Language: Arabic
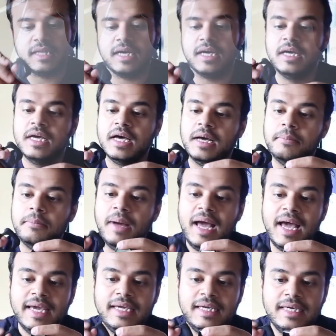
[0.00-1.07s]
ذا ما
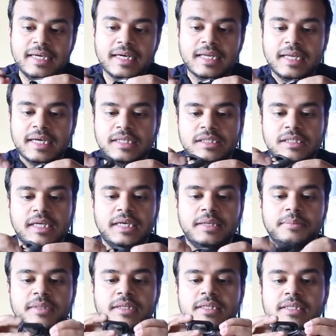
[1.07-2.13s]
حيعيق لك
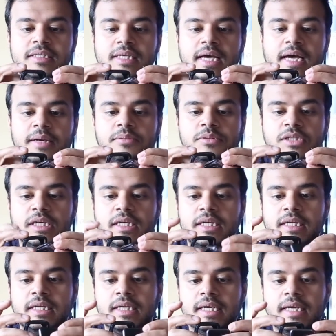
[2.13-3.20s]
شيء من الساعة
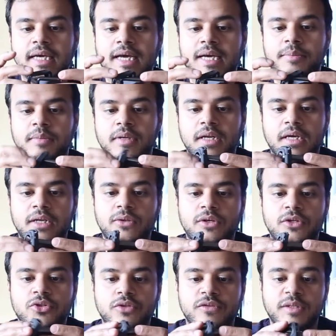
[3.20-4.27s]
بشكل كامل
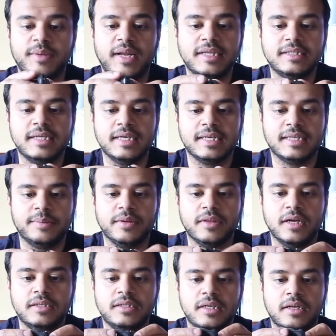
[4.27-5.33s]
خلونا نشوف طبعا حتى حق
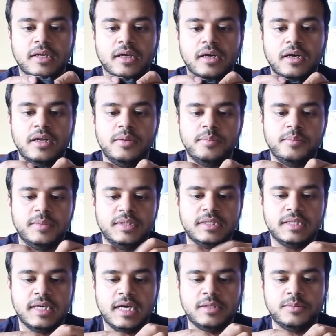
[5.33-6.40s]
نبضات القلب
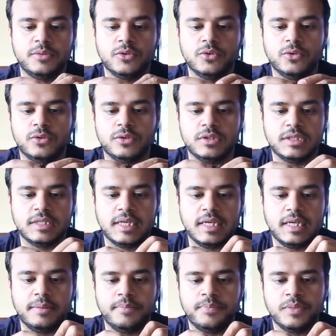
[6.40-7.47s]
من تحت بيكون
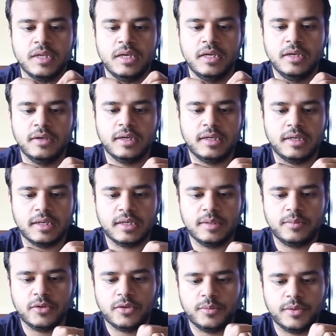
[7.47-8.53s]
سليم انا
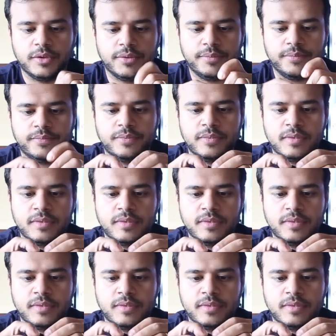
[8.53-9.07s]
اركب لكم اياه